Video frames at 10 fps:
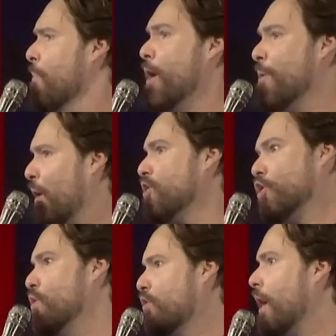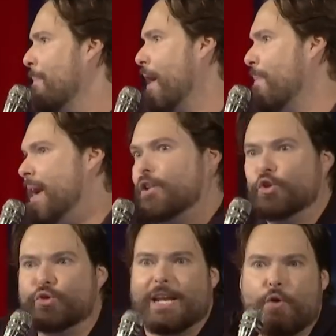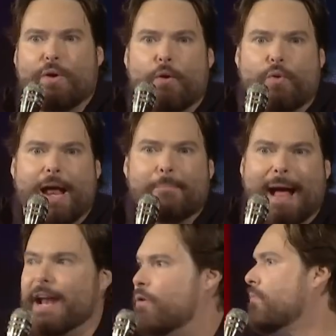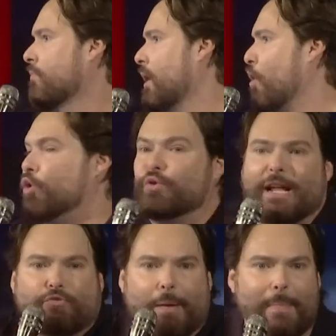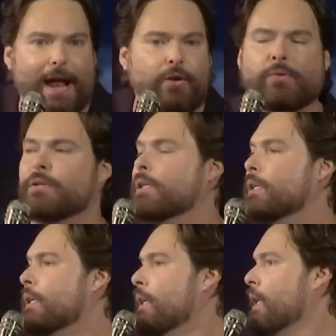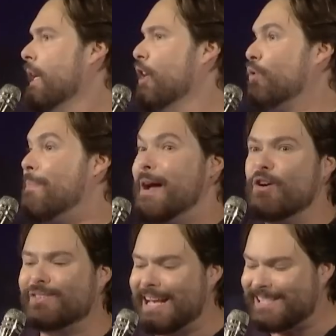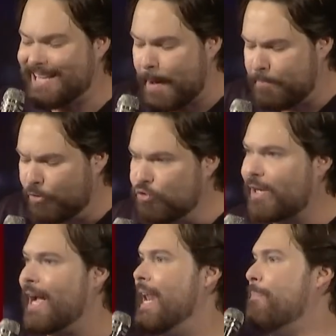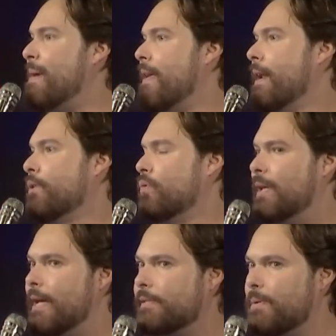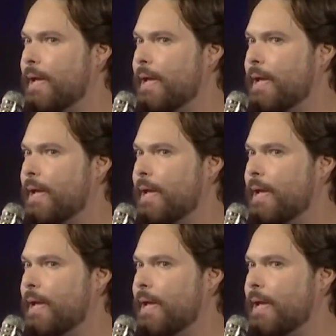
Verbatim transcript: bueno, porque son nuestros hermanos. Imagínate, tú tenías un, hermano. O sea, cuando tú tienes tu hermano y tu hermano está así a punto de caer en la piedra, tú estás así